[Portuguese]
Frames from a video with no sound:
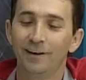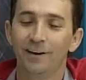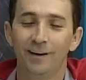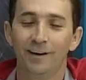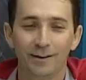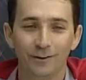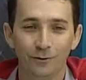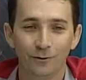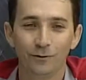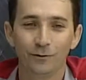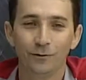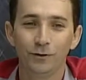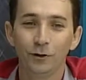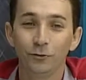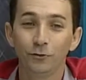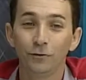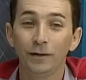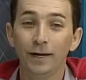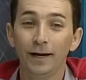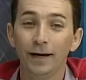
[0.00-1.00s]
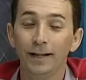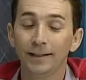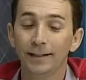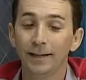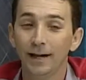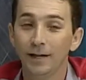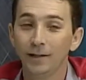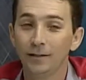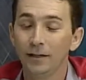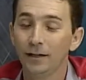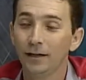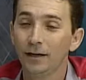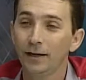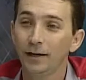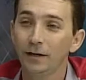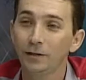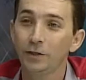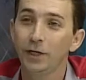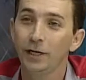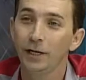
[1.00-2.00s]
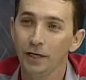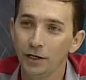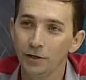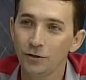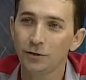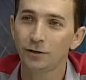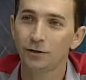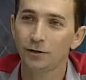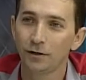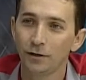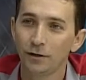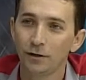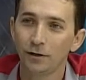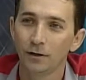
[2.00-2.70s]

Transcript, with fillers: é, o Newton, na realidade, ele era gerente.